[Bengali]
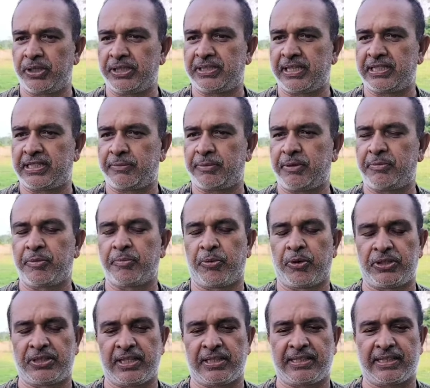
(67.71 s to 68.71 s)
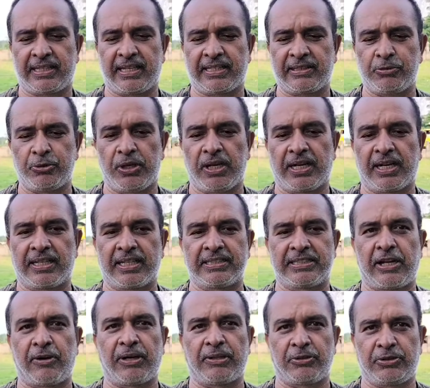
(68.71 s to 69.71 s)
বরিশাল যাবে এবং বরিশাল থেকে কুয়াকাটা
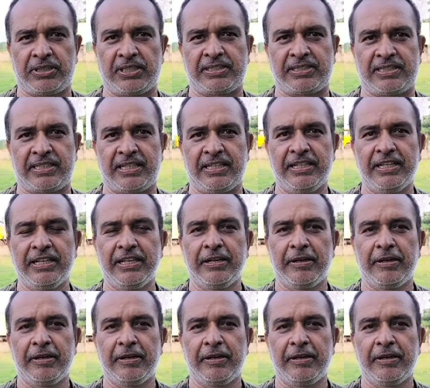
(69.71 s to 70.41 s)
যাওয়ার উদ্দেশ্যে